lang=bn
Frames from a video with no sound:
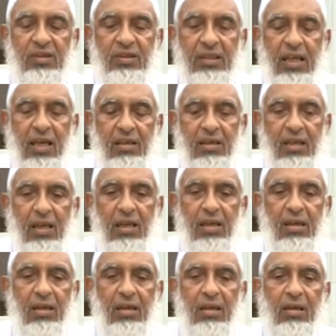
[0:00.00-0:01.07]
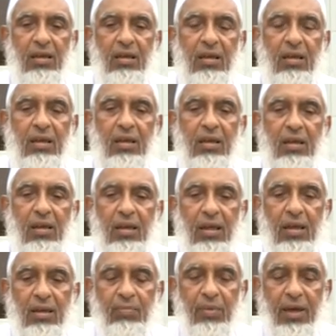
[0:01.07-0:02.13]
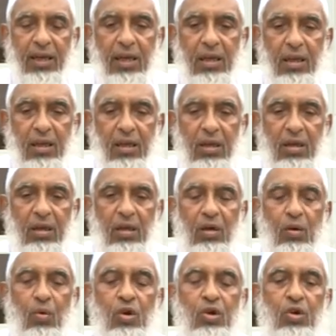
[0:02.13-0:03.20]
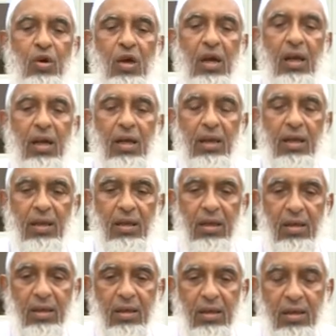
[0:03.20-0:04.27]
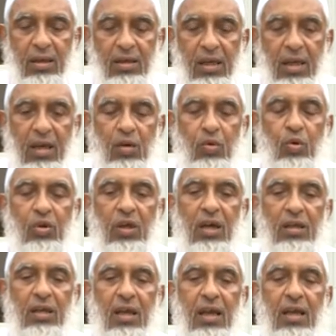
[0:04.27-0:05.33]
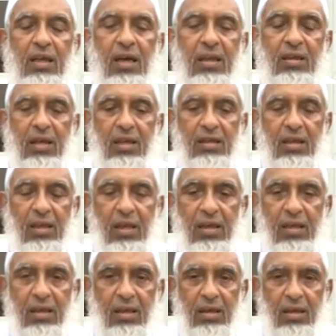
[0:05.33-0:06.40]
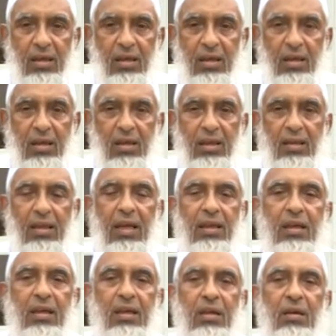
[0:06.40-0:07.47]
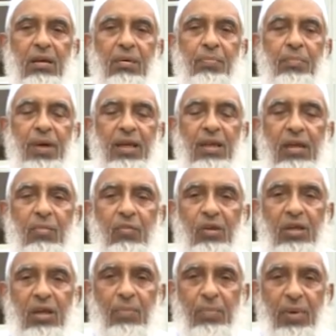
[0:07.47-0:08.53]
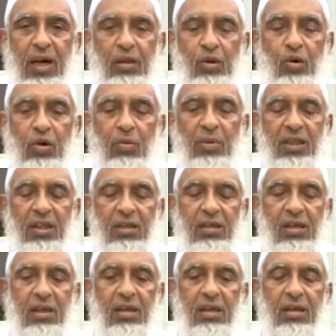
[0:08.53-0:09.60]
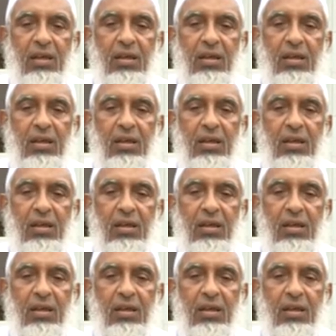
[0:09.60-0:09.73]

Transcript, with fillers: তারা ছিলেন একবারে অসহায় তারা ক্ষুধার জ্বালায় কাতরাচ্ছিলেন তাদের পেটের মধ্যে পাথর বেঁধেছিলেন